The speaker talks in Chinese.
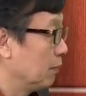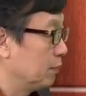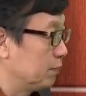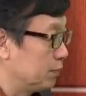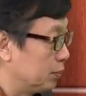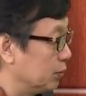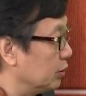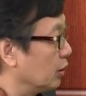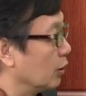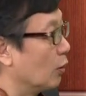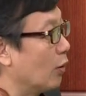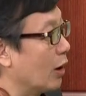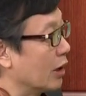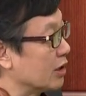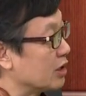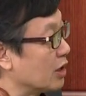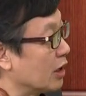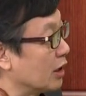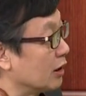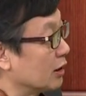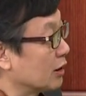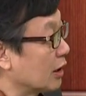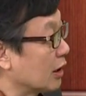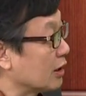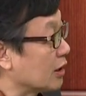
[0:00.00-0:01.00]
不能花钱，
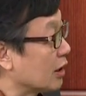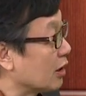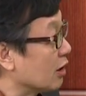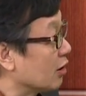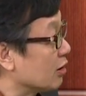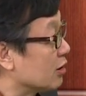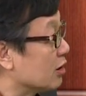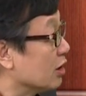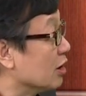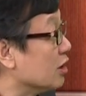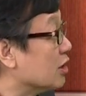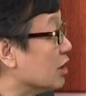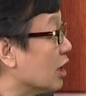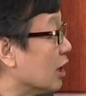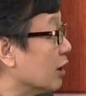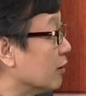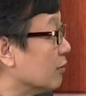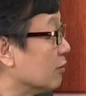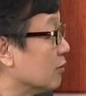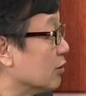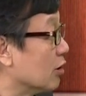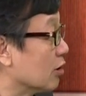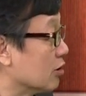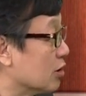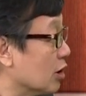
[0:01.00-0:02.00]
大家要节俭。
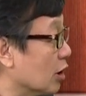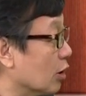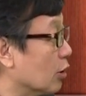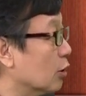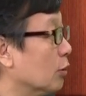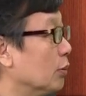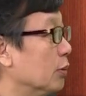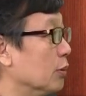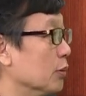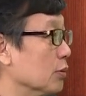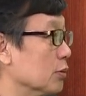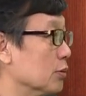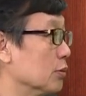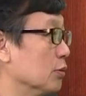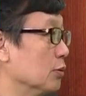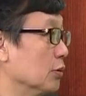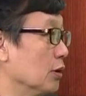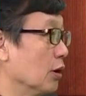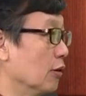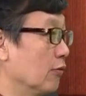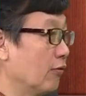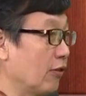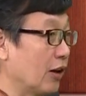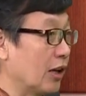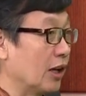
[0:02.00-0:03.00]
要艰苦朴素，
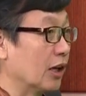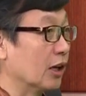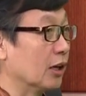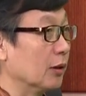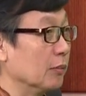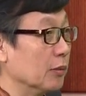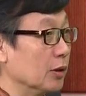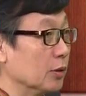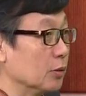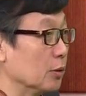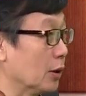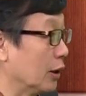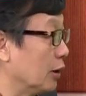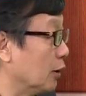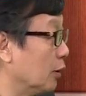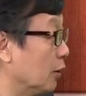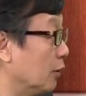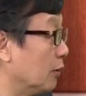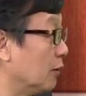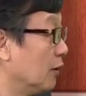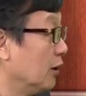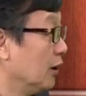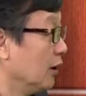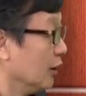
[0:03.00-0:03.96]
要发扬革命传统，